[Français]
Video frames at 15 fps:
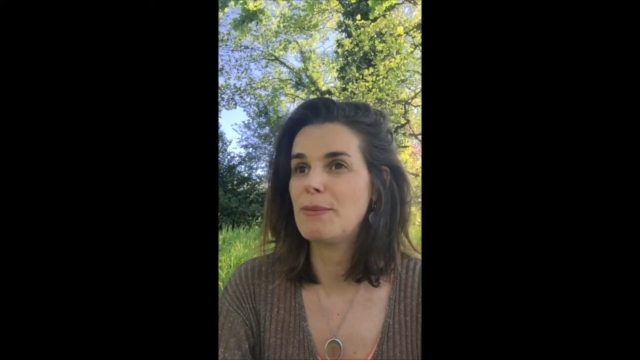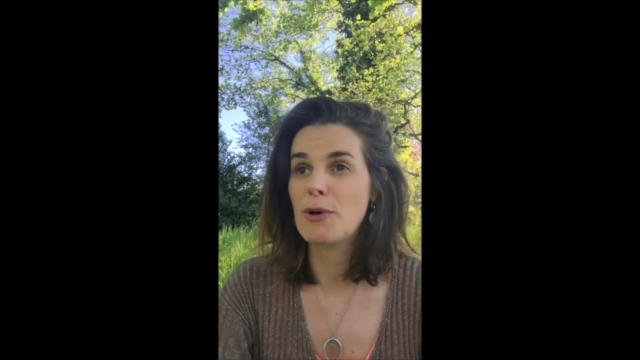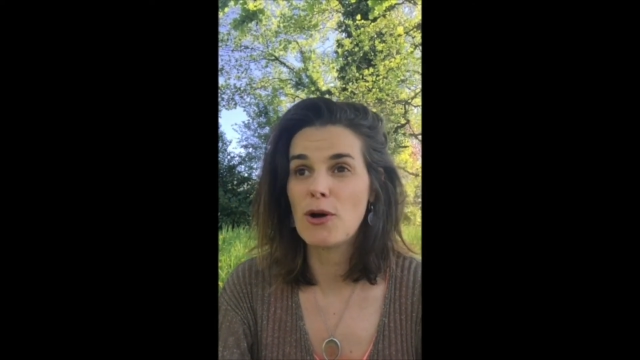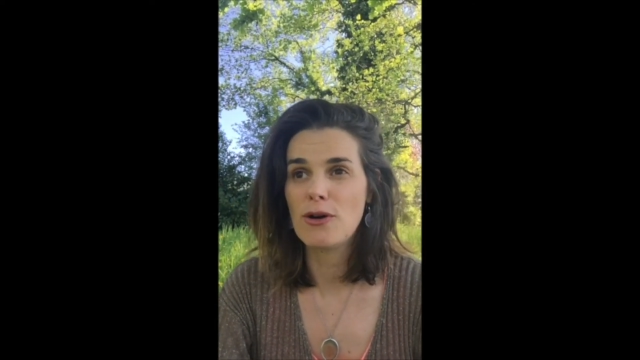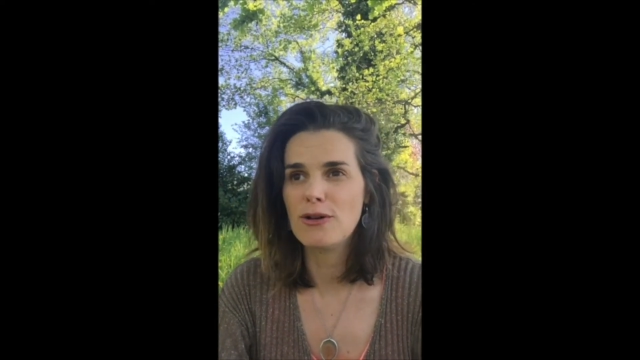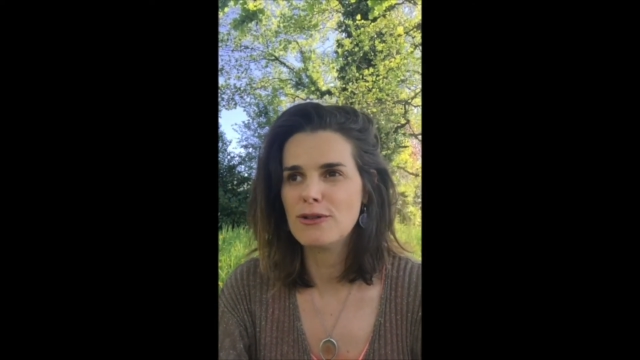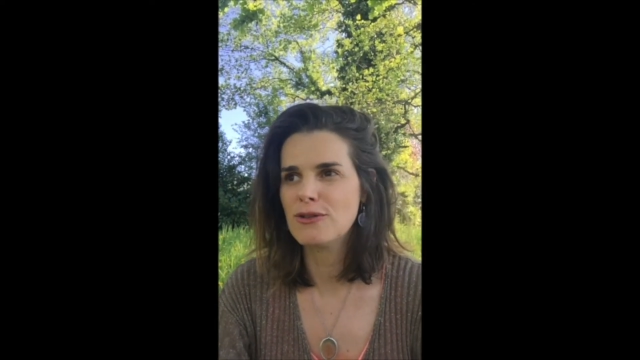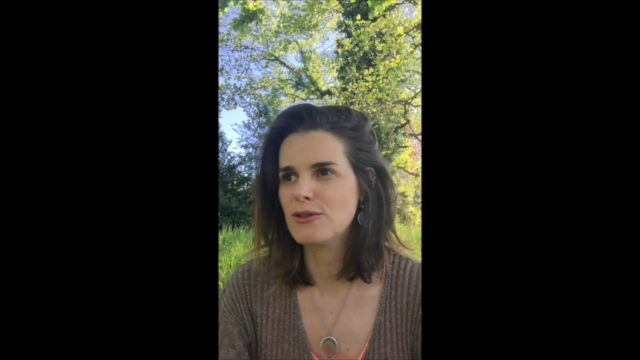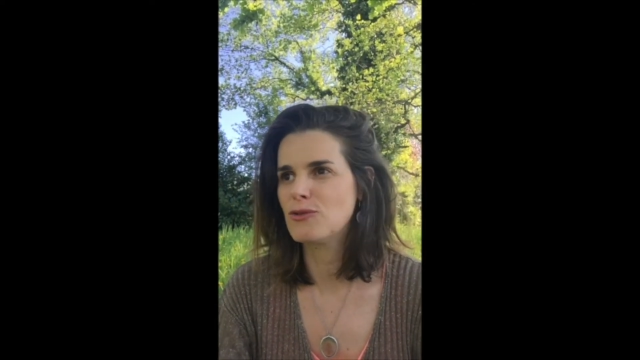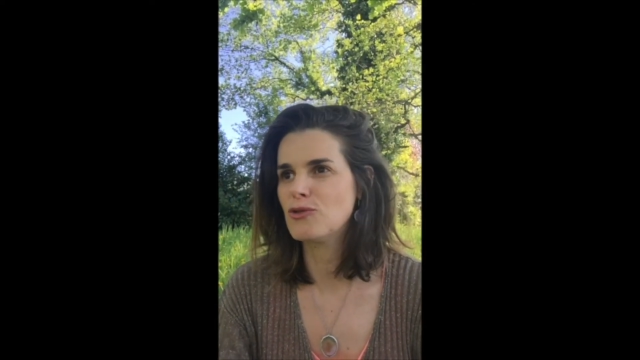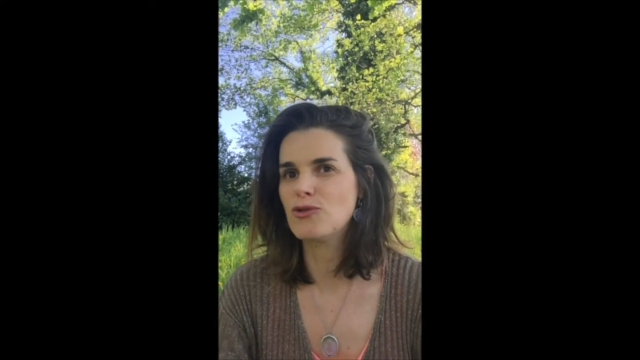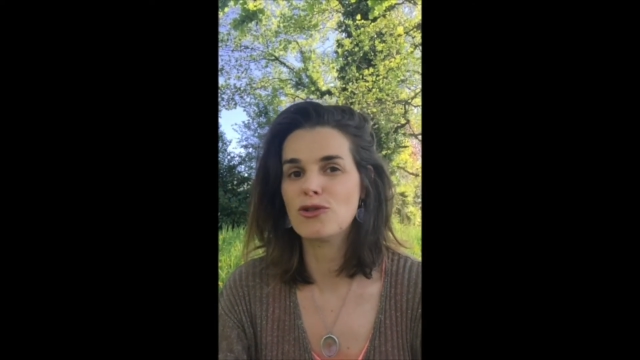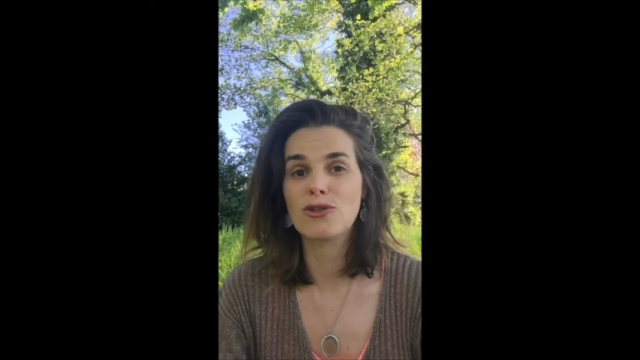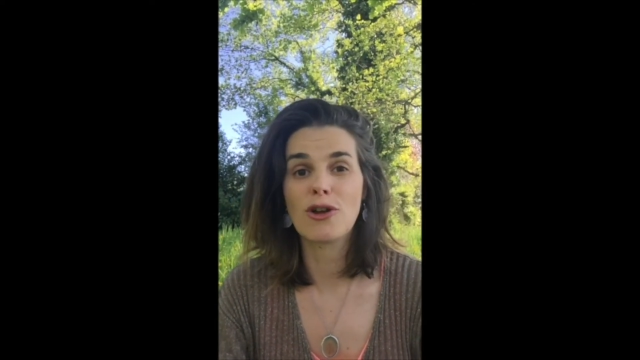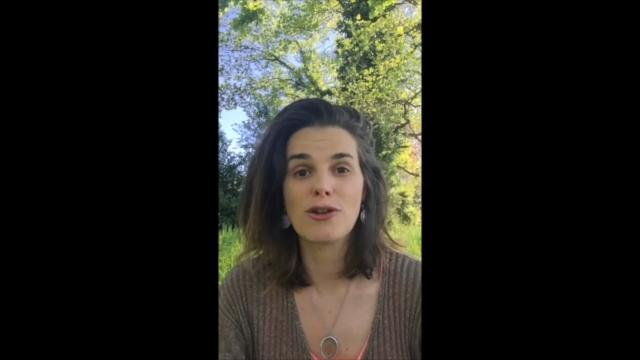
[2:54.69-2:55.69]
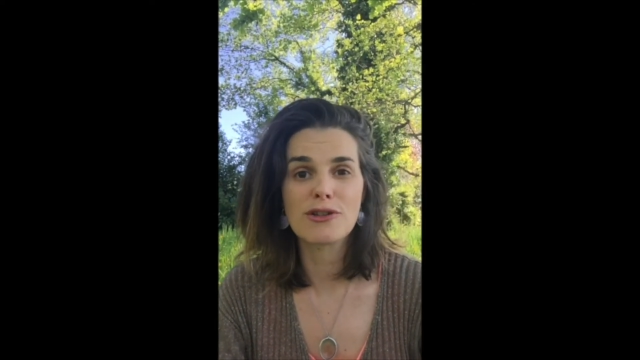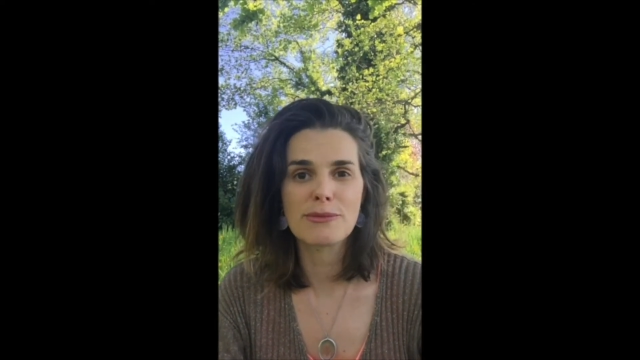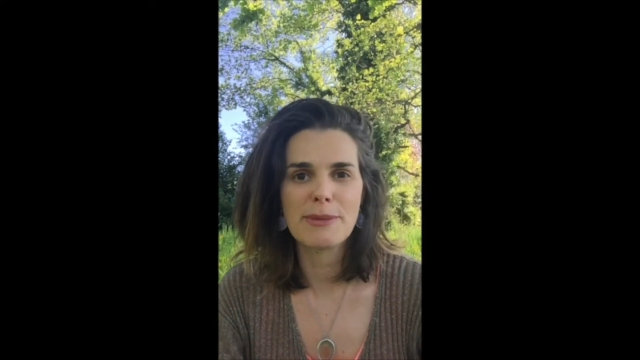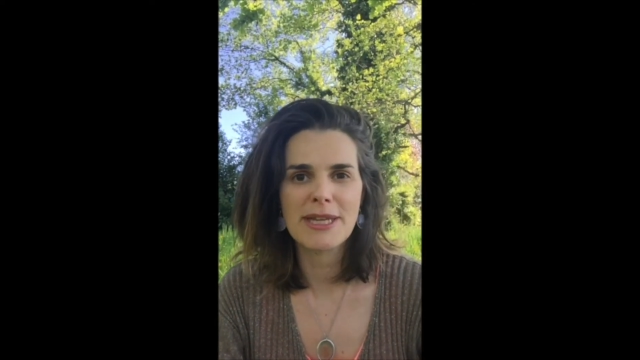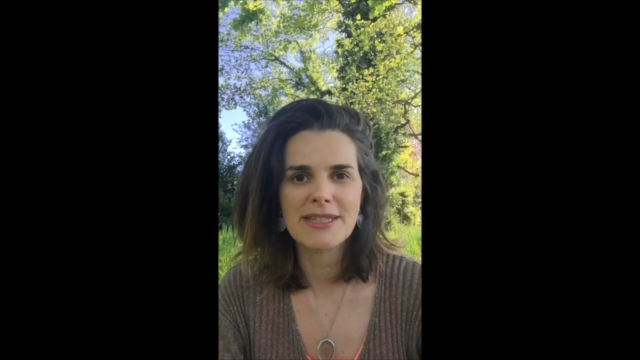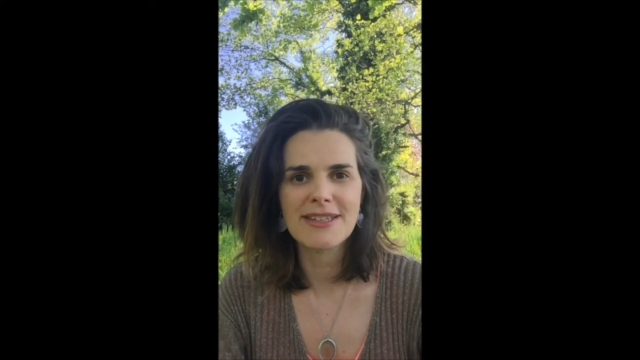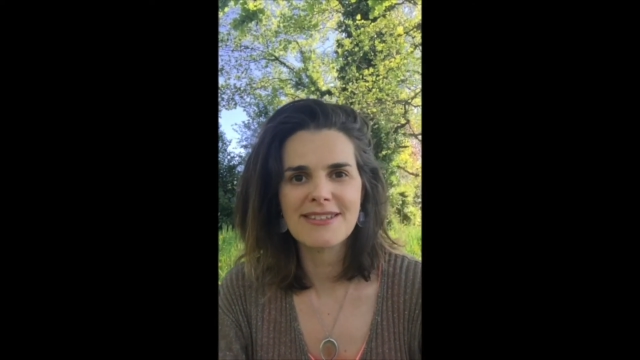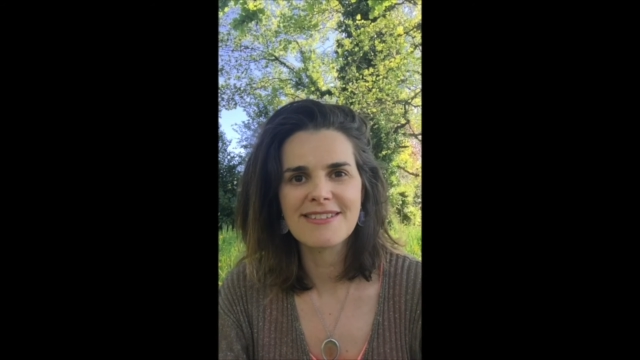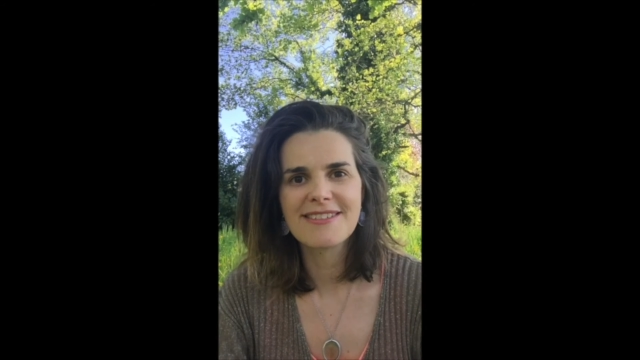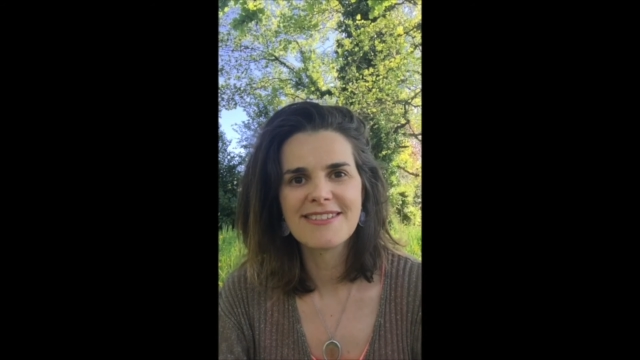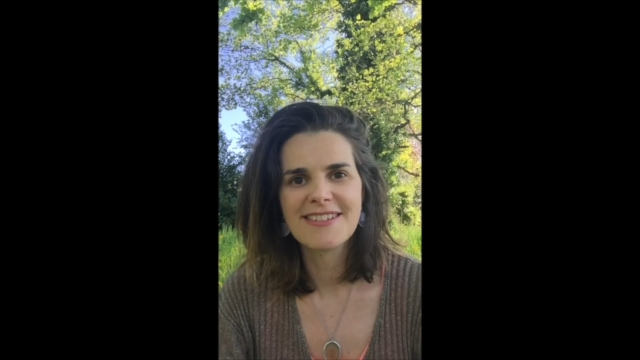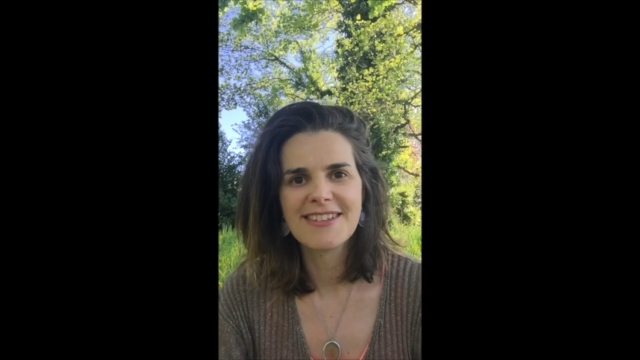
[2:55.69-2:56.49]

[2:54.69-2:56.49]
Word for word: apprendre, toujours transmettre.